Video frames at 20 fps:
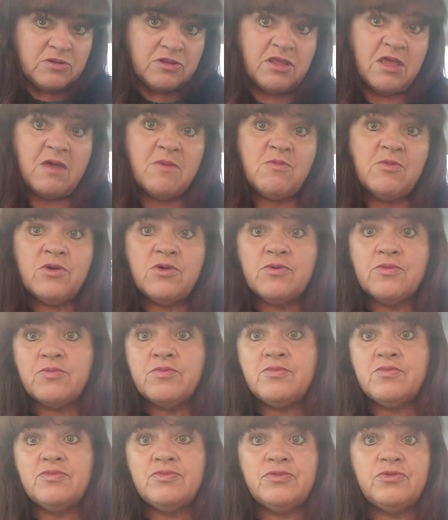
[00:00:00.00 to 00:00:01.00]
там,
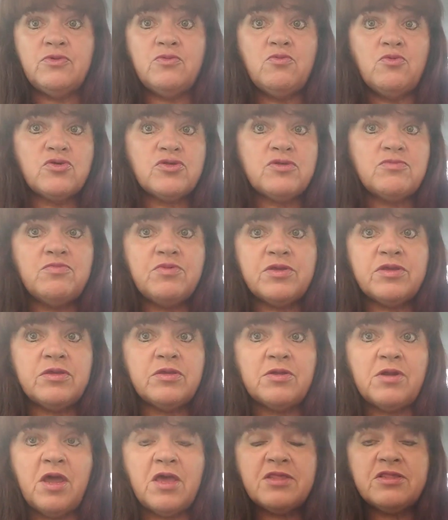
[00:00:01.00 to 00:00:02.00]
ну, может быть,
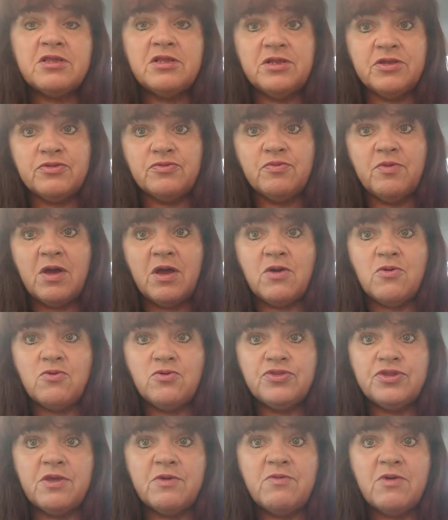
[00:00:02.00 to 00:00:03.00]
и раз или два
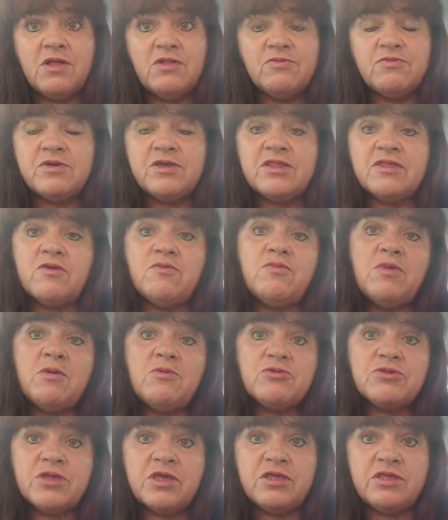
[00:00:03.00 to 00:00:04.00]
он давал вызов,
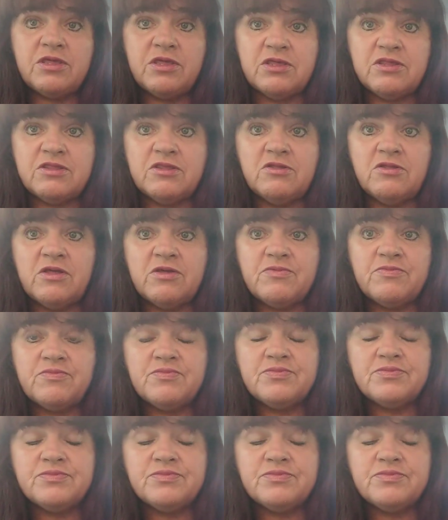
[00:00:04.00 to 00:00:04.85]
бабушка ездила.